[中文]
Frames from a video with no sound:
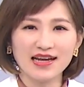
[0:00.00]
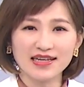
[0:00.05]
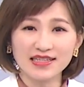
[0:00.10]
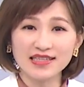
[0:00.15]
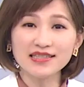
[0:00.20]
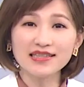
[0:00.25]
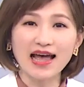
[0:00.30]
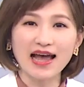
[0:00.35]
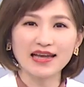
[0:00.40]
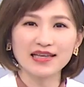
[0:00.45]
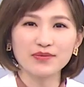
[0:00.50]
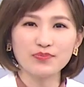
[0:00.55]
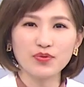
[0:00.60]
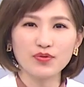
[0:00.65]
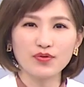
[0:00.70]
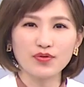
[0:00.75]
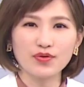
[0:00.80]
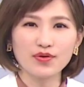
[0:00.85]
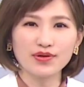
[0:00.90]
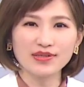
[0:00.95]
是哪一
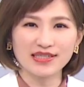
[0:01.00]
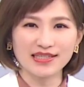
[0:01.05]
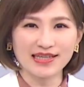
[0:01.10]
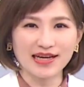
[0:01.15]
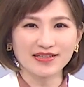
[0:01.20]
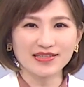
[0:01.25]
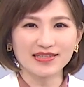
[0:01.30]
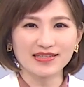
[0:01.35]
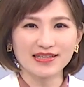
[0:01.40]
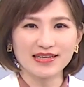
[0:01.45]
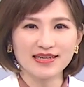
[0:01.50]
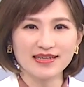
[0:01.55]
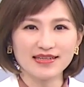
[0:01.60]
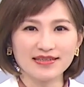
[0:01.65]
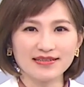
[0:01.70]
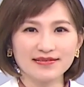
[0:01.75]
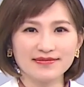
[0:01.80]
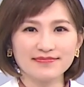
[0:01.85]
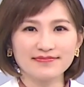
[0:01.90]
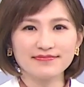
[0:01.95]
部？请教此
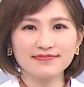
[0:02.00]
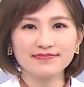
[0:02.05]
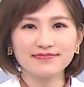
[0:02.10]
英。